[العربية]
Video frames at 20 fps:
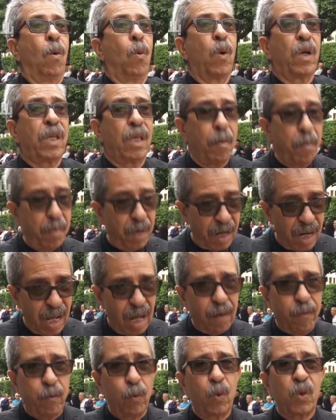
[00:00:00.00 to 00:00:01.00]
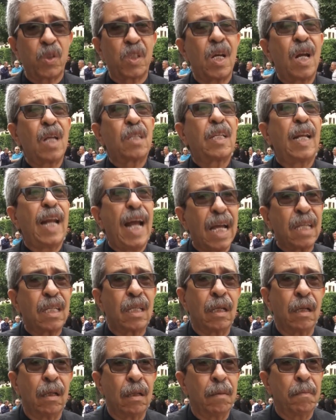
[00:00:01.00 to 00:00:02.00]
وكما نعرف وزاره
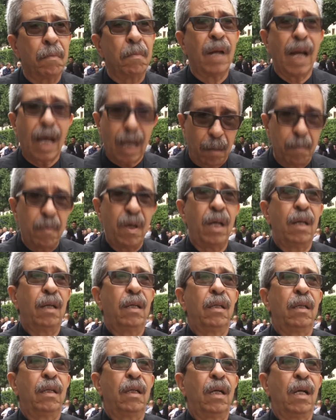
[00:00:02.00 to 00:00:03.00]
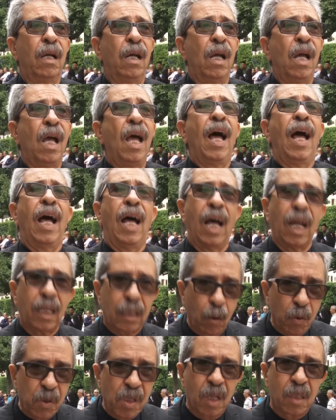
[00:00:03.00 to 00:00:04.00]
العدل ملغمه
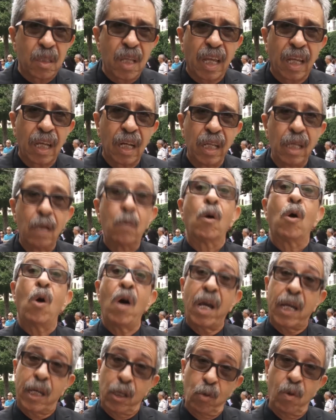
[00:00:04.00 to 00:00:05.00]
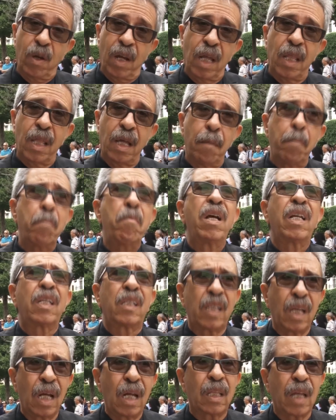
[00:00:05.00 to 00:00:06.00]
حتى وزاره الداخليه واكدوا هذا ما
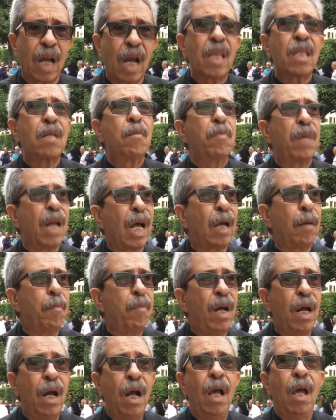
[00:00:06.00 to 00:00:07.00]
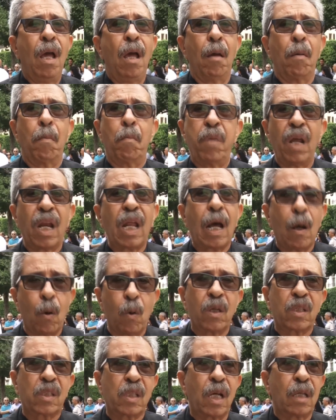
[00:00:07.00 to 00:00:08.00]
زالت ايضا ملغمه
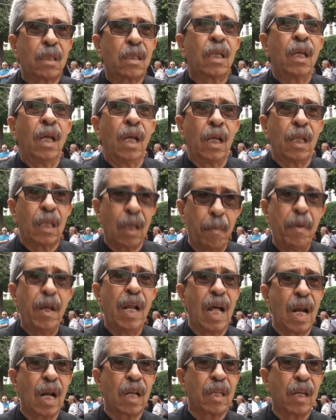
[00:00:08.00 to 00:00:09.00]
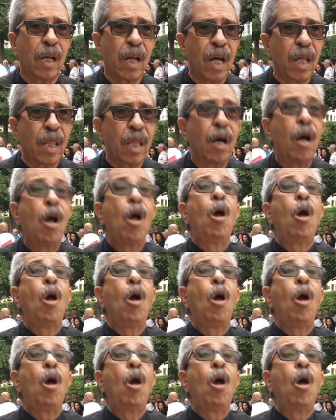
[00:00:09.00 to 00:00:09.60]
بالغواصات لتعبين حركه النهضه